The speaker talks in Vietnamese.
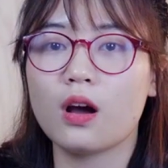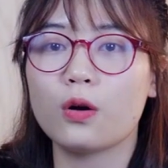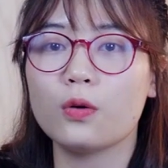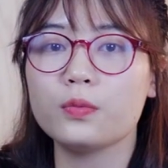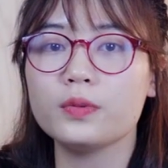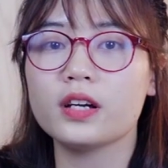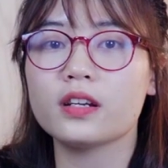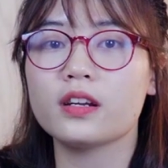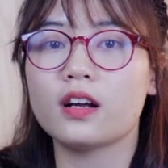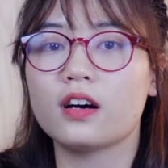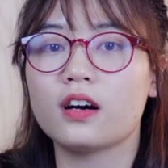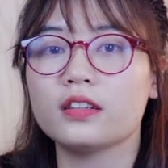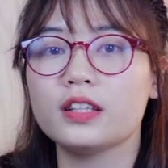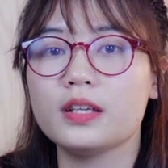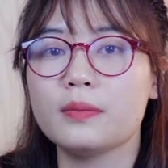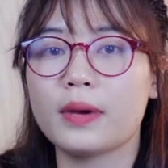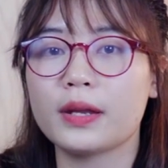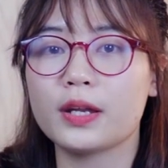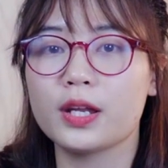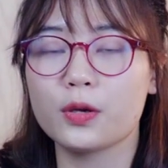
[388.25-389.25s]
Cũng nhờ đó thì
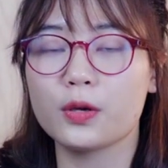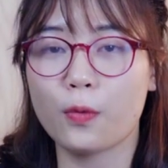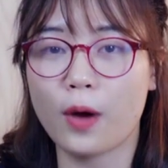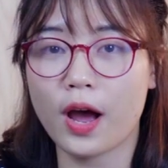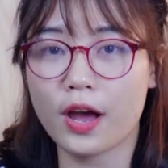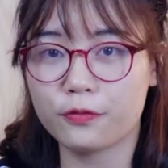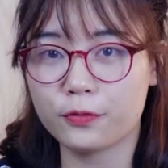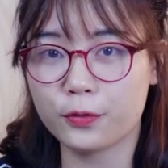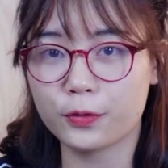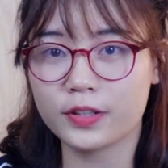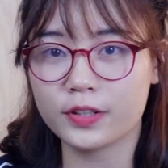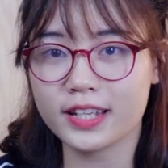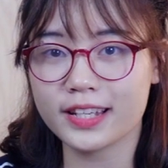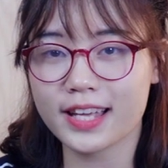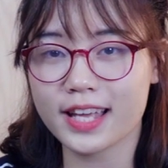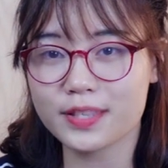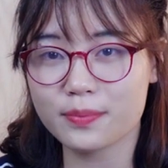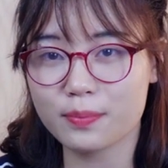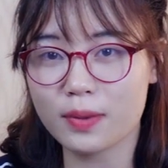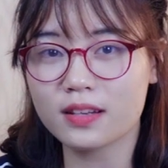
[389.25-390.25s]
màn hình của iPhone
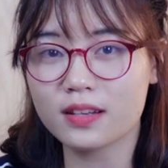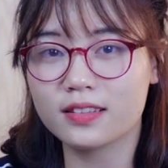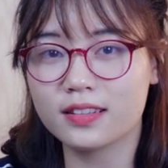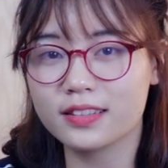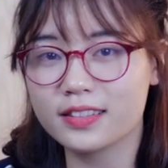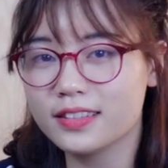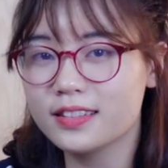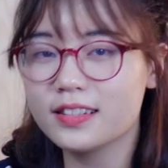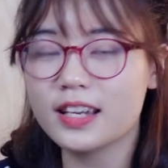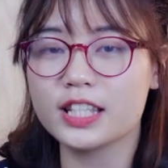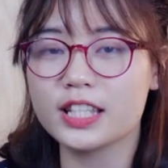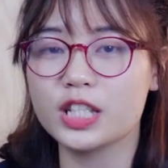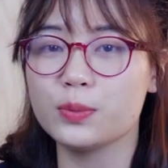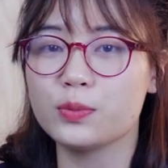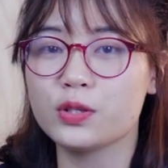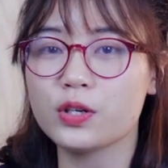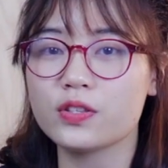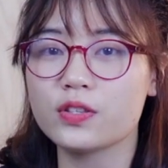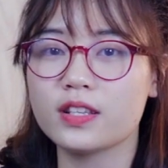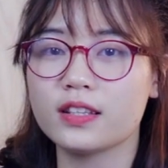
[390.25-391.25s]
X S Max gần như là chiếm
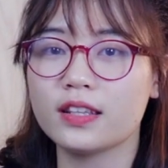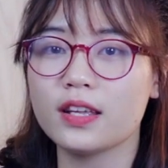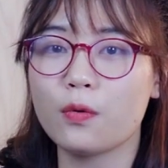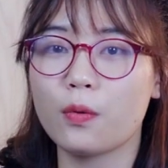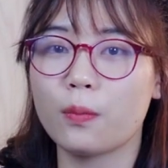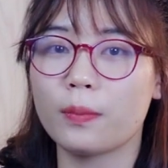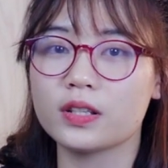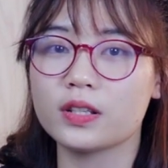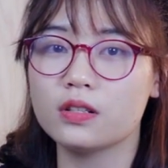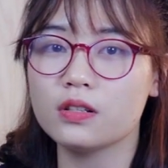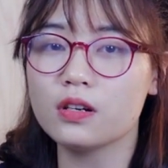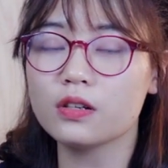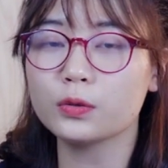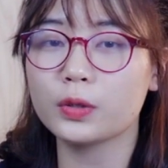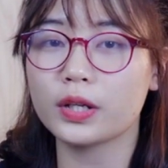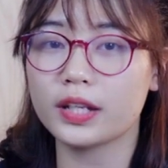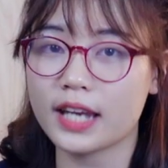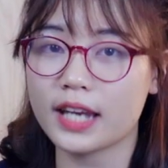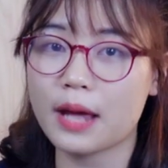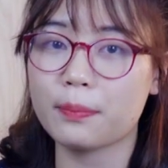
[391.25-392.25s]
trọn diện tích của mặt trước tuyệt